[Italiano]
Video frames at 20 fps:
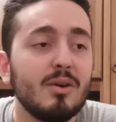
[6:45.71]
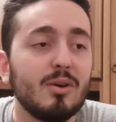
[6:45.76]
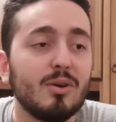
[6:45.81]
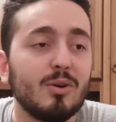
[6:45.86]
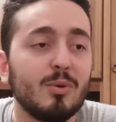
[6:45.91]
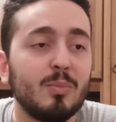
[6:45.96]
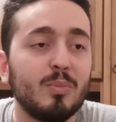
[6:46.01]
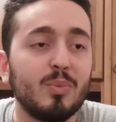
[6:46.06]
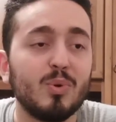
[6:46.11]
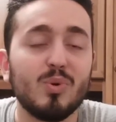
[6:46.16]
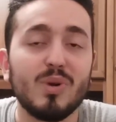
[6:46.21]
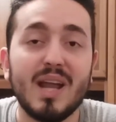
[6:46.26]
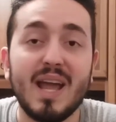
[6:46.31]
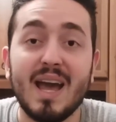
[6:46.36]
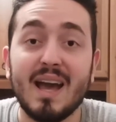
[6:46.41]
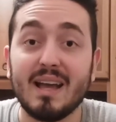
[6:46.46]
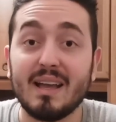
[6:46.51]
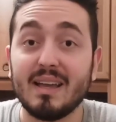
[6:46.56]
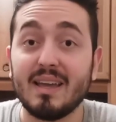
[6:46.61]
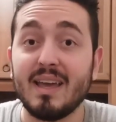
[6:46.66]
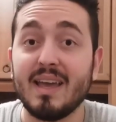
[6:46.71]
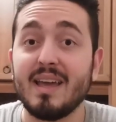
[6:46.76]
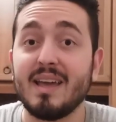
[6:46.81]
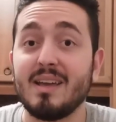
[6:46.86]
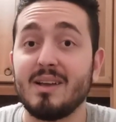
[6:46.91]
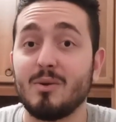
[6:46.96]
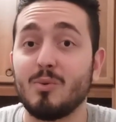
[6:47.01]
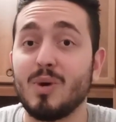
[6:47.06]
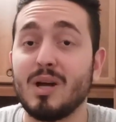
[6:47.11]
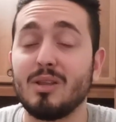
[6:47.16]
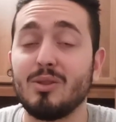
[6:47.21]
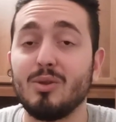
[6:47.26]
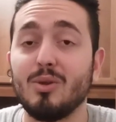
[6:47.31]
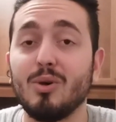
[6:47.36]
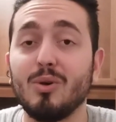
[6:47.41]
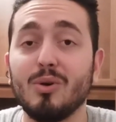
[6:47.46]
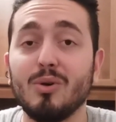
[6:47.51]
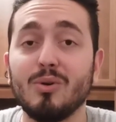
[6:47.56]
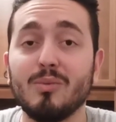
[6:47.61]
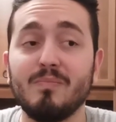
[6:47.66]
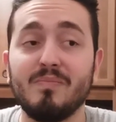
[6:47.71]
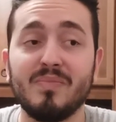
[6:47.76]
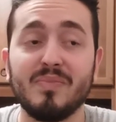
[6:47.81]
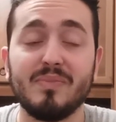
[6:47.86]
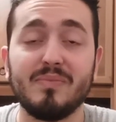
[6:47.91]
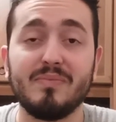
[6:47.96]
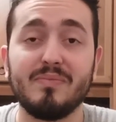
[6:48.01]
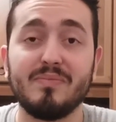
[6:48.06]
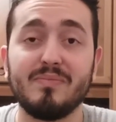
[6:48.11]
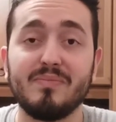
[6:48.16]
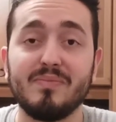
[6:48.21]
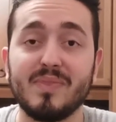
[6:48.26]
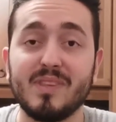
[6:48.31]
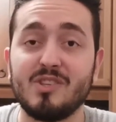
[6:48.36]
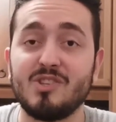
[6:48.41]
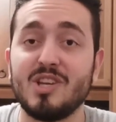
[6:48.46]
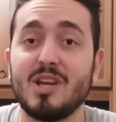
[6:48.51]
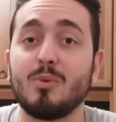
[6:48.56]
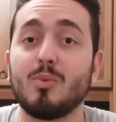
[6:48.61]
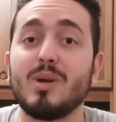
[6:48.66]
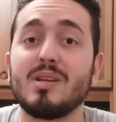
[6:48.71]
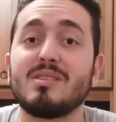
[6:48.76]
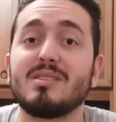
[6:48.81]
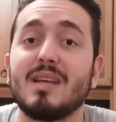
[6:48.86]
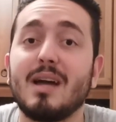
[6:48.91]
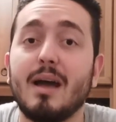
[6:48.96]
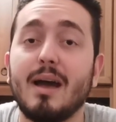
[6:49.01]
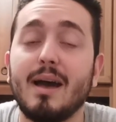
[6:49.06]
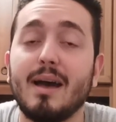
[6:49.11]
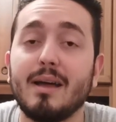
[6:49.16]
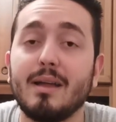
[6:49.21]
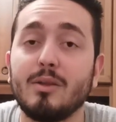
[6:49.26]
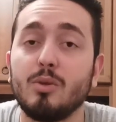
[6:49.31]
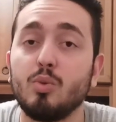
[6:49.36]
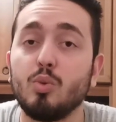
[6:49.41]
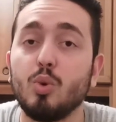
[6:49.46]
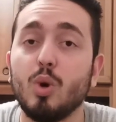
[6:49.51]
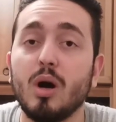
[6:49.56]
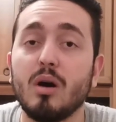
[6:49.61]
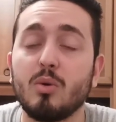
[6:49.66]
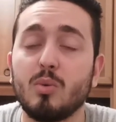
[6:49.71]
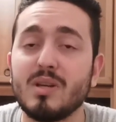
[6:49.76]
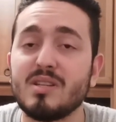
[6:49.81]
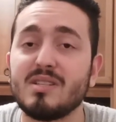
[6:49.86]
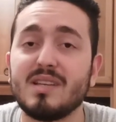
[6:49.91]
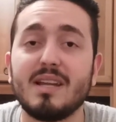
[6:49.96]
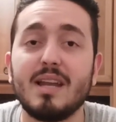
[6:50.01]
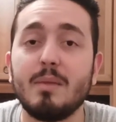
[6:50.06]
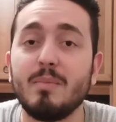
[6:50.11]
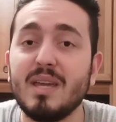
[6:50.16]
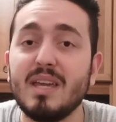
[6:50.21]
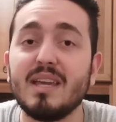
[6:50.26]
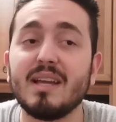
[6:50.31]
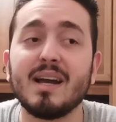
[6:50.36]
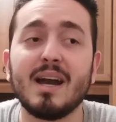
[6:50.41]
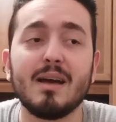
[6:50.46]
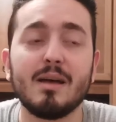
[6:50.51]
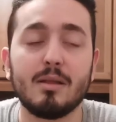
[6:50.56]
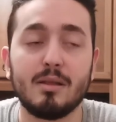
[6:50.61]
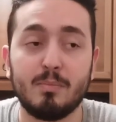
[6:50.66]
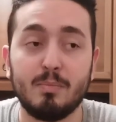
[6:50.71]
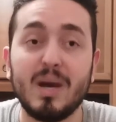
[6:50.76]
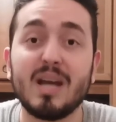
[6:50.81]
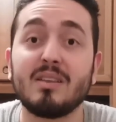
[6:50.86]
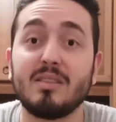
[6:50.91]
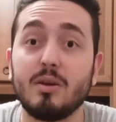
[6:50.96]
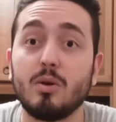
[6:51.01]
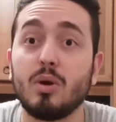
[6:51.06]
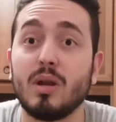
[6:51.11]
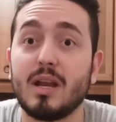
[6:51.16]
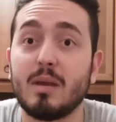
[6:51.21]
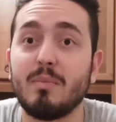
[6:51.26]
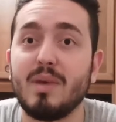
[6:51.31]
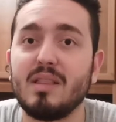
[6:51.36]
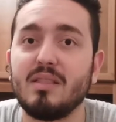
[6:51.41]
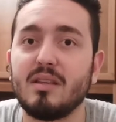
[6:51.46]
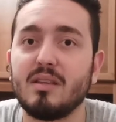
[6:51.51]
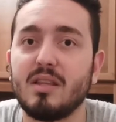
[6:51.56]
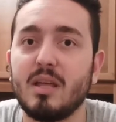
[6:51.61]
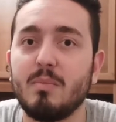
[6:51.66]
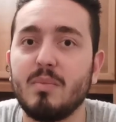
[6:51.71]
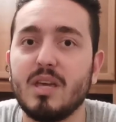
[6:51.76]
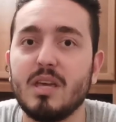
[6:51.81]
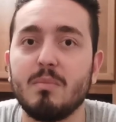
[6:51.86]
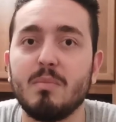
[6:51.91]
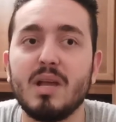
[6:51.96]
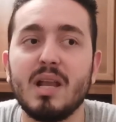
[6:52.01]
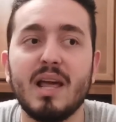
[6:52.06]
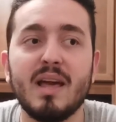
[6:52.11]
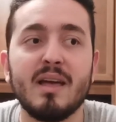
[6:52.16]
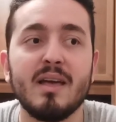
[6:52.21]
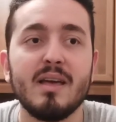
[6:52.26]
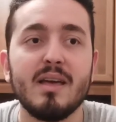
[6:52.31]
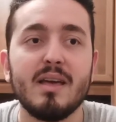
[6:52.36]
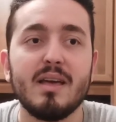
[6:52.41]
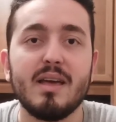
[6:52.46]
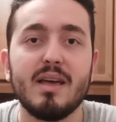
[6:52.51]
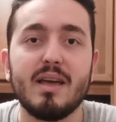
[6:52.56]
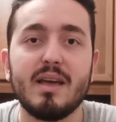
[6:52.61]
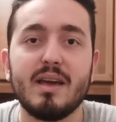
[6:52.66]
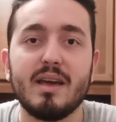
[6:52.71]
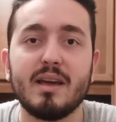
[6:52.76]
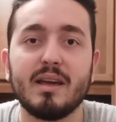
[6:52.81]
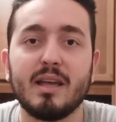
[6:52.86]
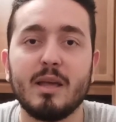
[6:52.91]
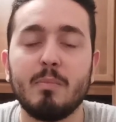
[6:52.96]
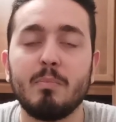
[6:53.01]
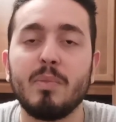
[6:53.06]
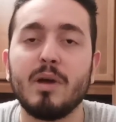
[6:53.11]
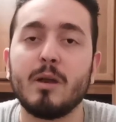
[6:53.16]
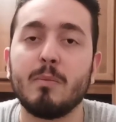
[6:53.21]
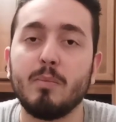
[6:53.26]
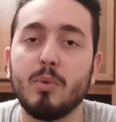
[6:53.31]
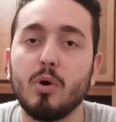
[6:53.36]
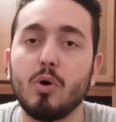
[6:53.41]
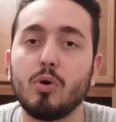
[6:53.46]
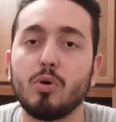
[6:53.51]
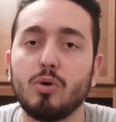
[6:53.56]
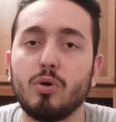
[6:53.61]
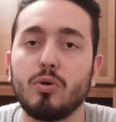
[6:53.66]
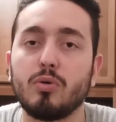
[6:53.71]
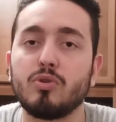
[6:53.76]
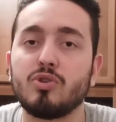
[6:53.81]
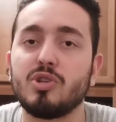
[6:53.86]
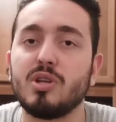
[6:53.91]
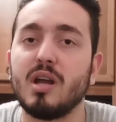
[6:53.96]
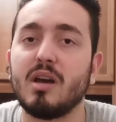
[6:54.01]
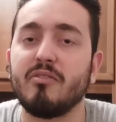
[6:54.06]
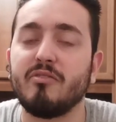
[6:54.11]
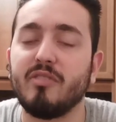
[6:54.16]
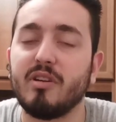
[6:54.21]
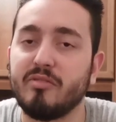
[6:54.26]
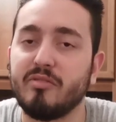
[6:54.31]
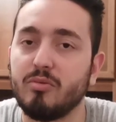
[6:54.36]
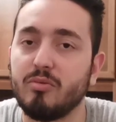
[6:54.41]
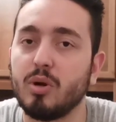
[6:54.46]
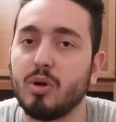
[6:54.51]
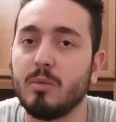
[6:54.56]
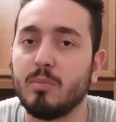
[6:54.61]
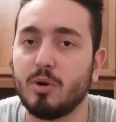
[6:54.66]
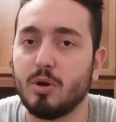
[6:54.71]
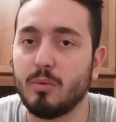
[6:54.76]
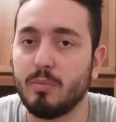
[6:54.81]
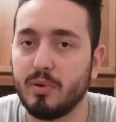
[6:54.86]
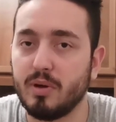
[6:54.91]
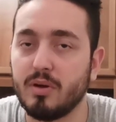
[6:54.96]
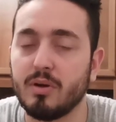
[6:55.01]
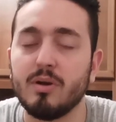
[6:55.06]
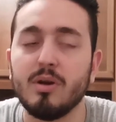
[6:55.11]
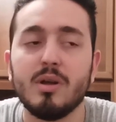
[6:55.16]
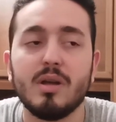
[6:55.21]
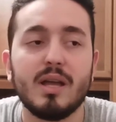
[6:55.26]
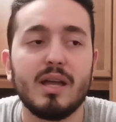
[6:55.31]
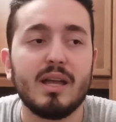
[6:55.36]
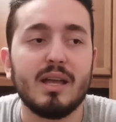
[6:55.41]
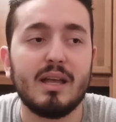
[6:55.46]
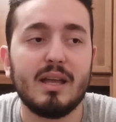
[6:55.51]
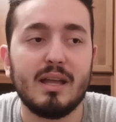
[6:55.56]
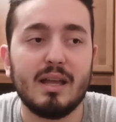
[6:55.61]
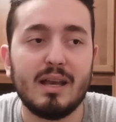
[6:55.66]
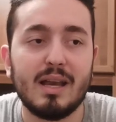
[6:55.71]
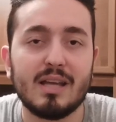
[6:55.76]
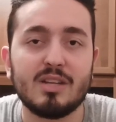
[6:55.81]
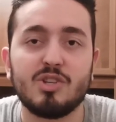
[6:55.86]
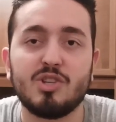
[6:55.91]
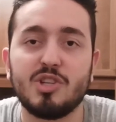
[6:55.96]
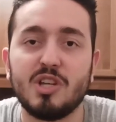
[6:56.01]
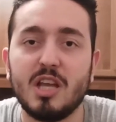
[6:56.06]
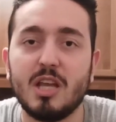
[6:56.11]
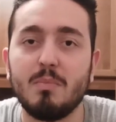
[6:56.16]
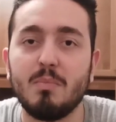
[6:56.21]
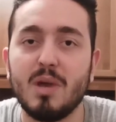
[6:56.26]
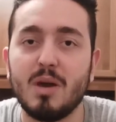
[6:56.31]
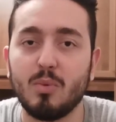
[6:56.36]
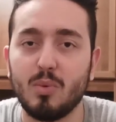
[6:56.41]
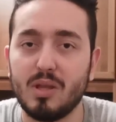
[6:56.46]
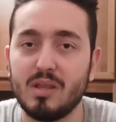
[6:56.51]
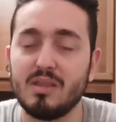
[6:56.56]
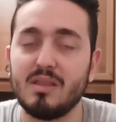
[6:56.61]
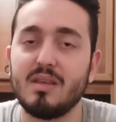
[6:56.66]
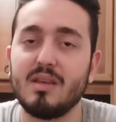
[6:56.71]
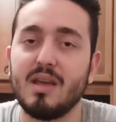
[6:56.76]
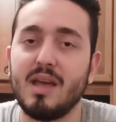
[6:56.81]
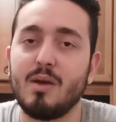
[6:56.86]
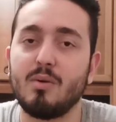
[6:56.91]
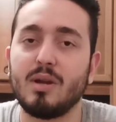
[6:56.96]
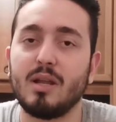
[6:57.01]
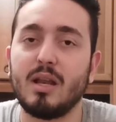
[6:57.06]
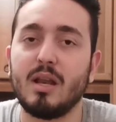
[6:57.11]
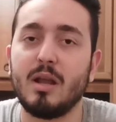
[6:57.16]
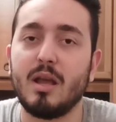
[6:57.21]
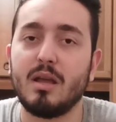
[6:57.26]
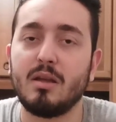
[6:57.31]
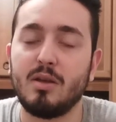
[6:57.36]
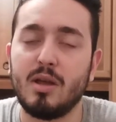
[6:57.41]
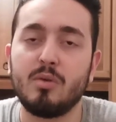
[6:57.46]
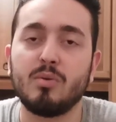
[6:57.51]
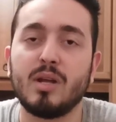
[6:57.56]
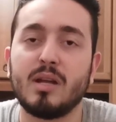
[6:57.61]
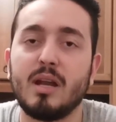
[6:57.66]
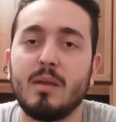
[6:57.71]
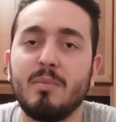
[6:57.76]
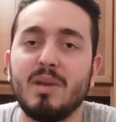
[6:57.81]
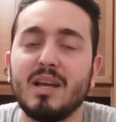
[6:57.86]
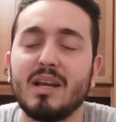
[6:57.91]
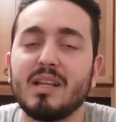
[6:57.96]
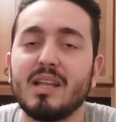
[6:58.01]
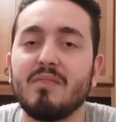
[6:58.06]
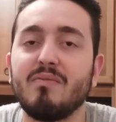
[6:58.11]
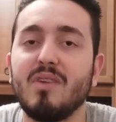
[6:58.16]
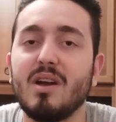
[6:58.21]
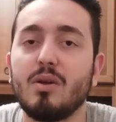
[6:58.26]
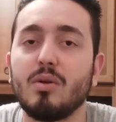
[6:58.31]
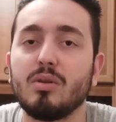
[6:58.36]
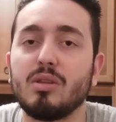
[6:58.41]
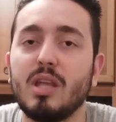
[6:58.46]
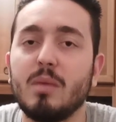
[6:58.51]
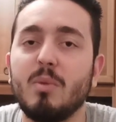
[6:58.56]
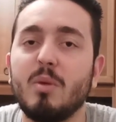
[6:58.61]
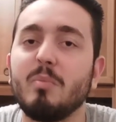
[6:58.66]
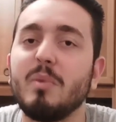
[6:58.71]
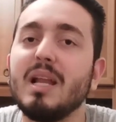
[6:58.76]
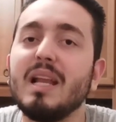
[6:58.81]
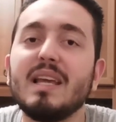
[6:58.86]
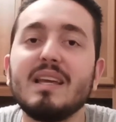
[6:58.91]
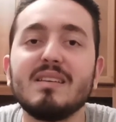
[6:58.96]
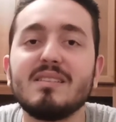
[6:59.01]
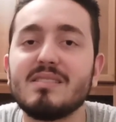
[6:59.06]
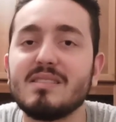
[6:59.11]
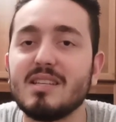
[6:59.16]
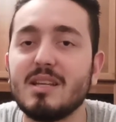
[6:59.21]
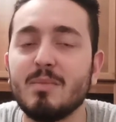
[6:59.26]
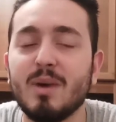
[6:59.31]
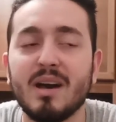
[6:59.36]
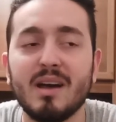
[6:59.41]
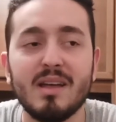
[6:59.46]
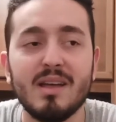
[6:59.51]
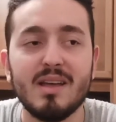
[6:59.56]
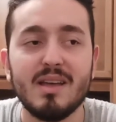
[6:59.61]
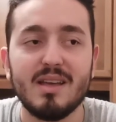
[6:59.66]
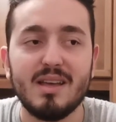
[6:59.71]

oppure anche quando mm, c'è questa, nu- questa, nemica particolarmente temibile eh, che per poco non riuscirà a far fuori proprio eh, la scimmia, quindi è una, ne- è una nemica davvero temibilissima,